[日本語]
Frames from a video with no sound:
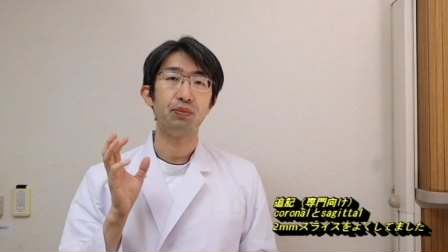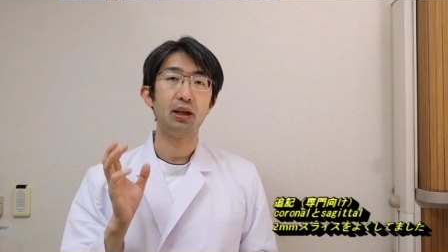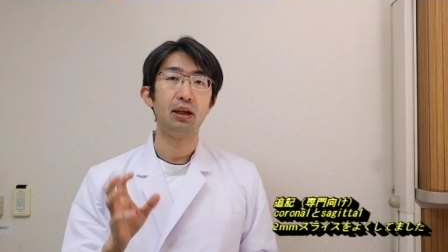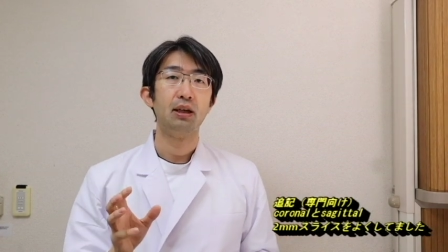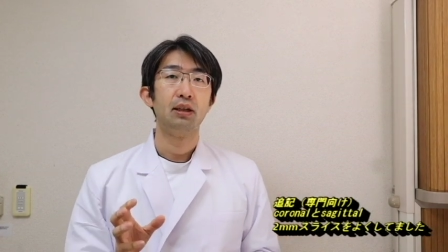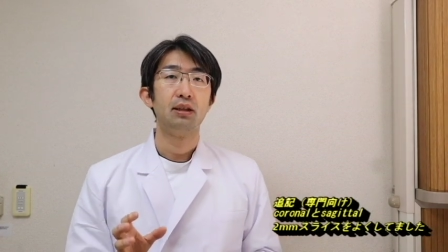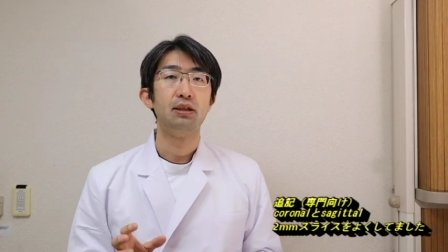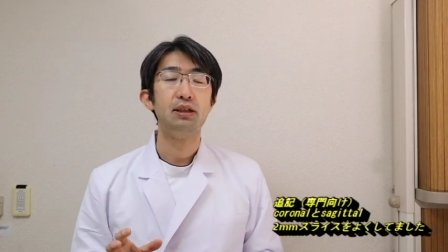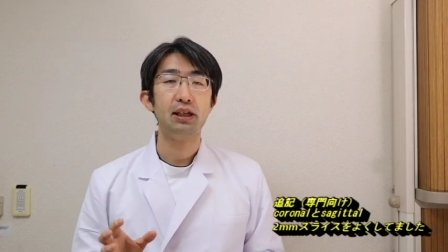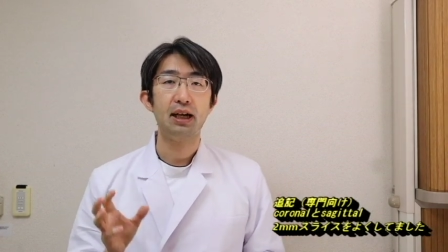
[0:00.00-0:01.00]
で
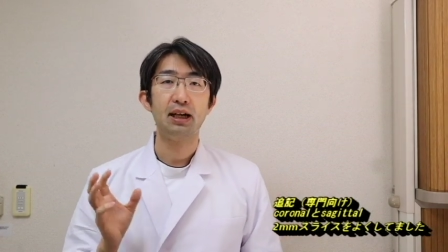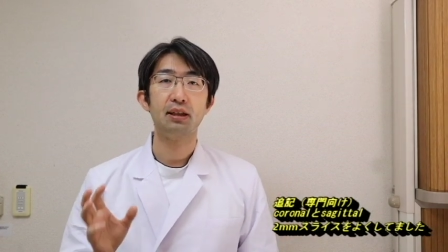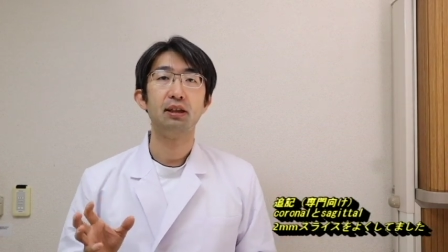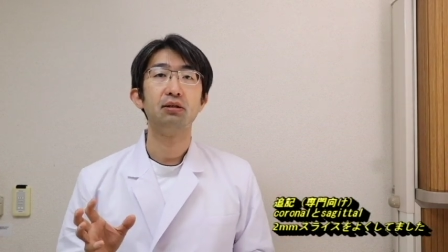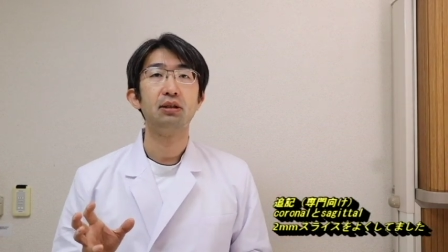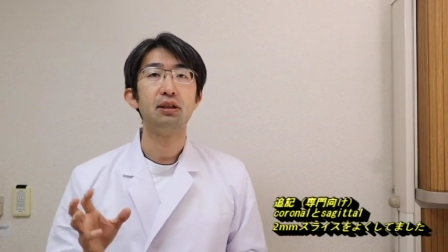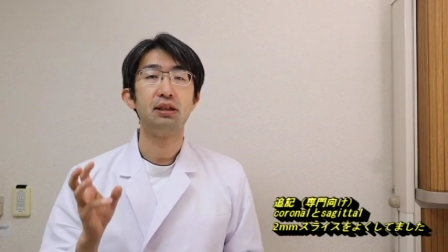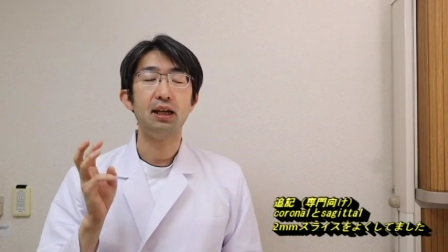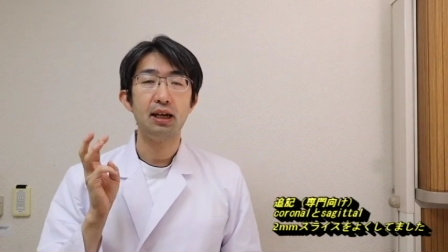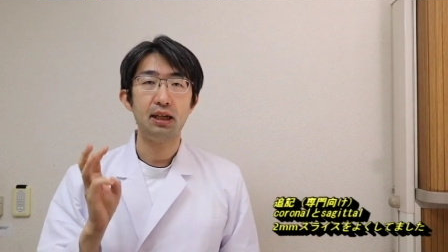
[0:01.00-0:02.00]
じゃあって言って
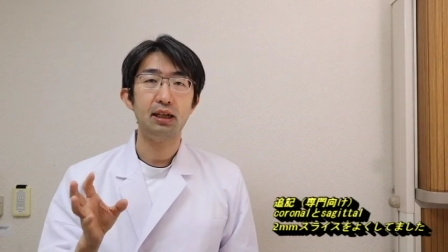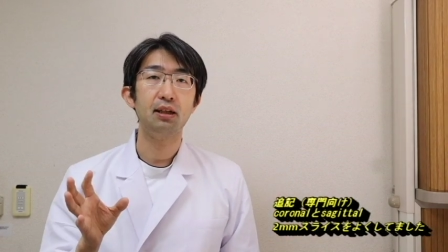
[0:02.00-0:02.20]
全